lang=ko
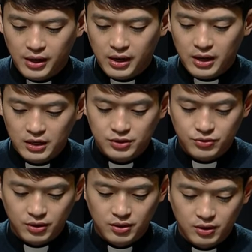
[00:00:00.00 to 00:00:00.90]
내가 할
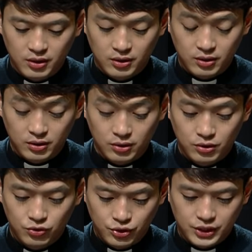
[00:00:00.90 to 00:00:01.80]
수 있는 일은
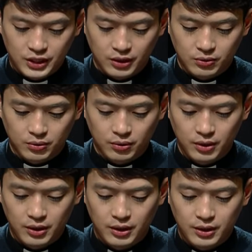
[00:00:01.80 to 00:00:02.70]
쉬지
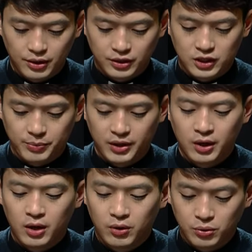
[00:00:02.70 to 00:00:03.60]
않고
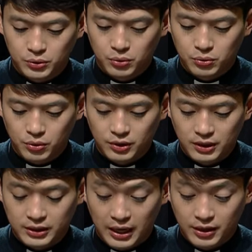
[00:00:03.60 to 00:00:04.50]
열심히
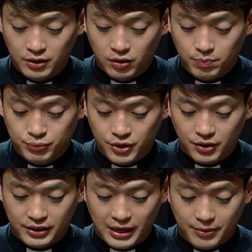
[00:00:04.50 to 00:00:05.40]
고속도로를 달리는
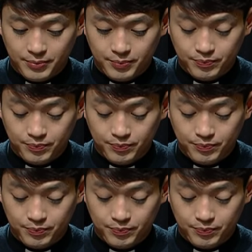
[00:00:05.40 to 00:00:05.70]
것뿐이었다.